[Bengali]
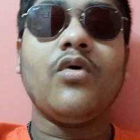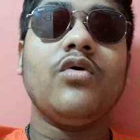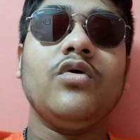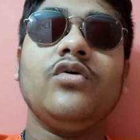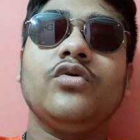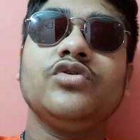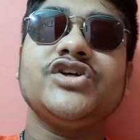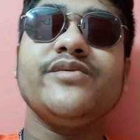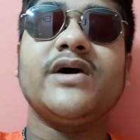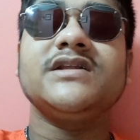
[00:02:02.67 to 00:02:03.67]
কখন
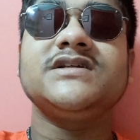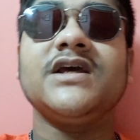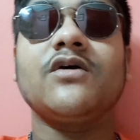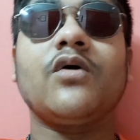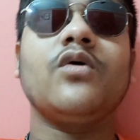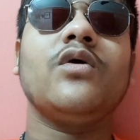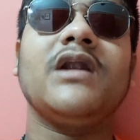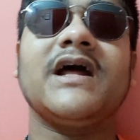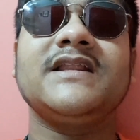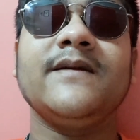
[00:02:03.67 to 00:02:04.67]
ঘুষি মারছে কখন
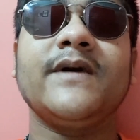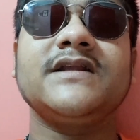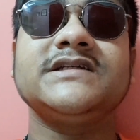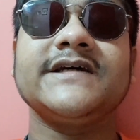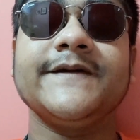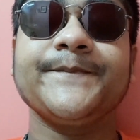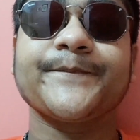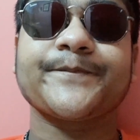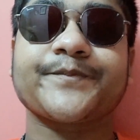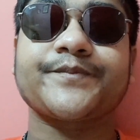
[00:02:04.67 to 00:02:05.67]
লাথি মারছে
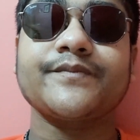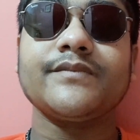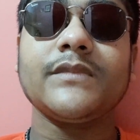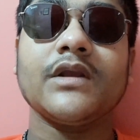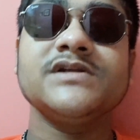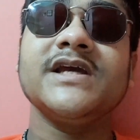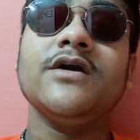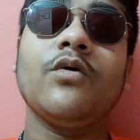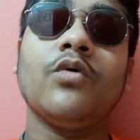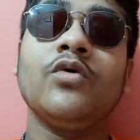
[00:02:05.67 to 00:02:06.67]
সেই
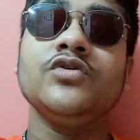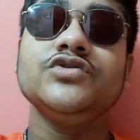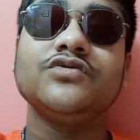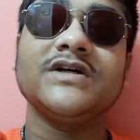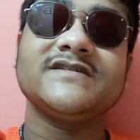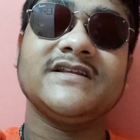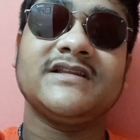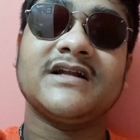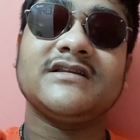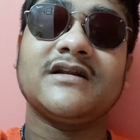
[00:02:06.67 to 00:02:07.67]
কোন যুগে
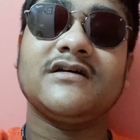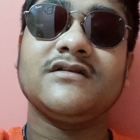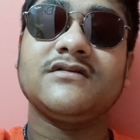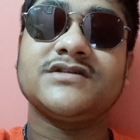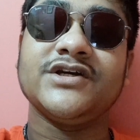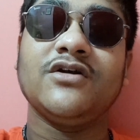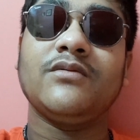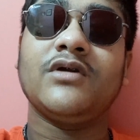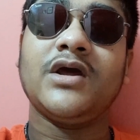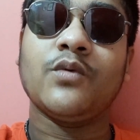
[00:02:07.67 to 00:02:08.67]
সিদ্ধার্থানন্দ ছিল
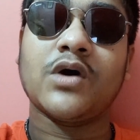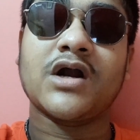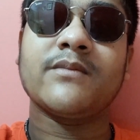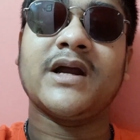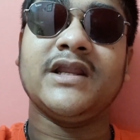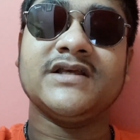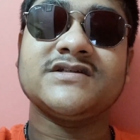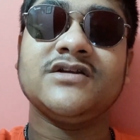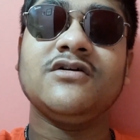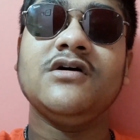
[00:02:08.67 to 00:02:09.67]
বলে ওয়ার
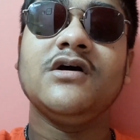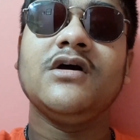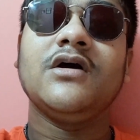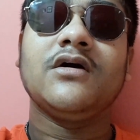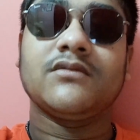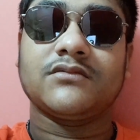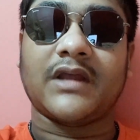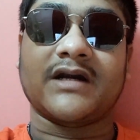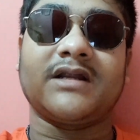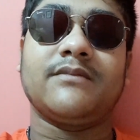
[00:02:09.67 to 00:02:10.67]
বানিয়েছিল
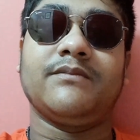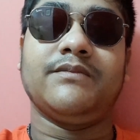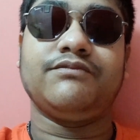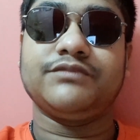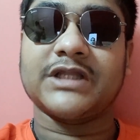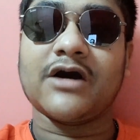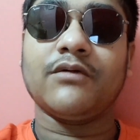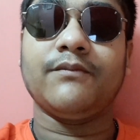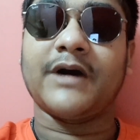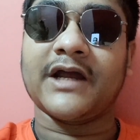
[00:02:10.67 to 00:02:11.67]
একটা তাও
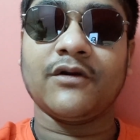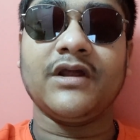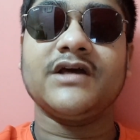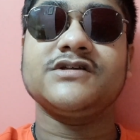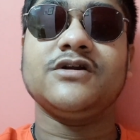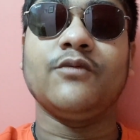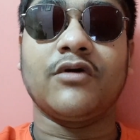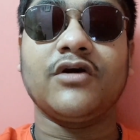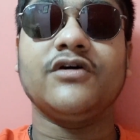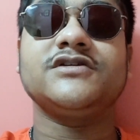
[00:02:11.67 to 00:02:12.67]
ভালো লেগেছিল
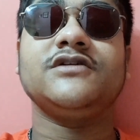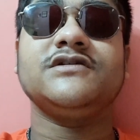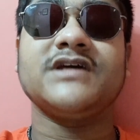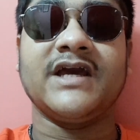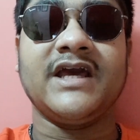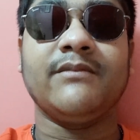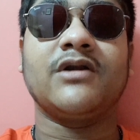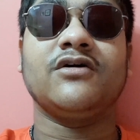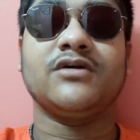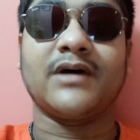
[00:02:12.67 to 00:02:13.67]
মনে হয়েছিল যে হ্যাঁ এবার
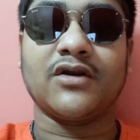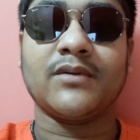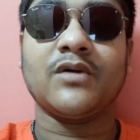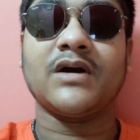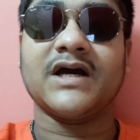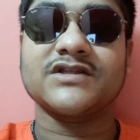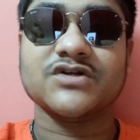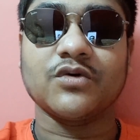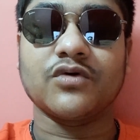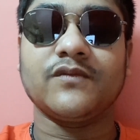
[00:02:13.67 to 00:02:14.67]
হয়তো ভালো ভালো কাজ
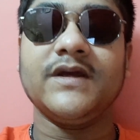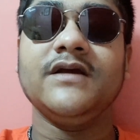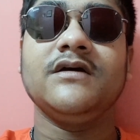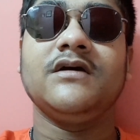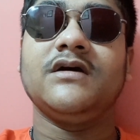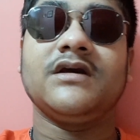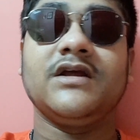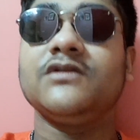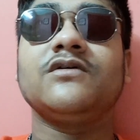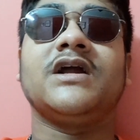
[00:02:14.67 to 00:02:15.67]
করবে
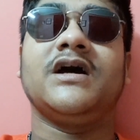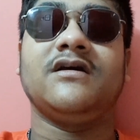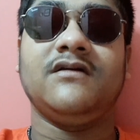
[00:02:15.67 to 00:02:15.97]
কিন্তু না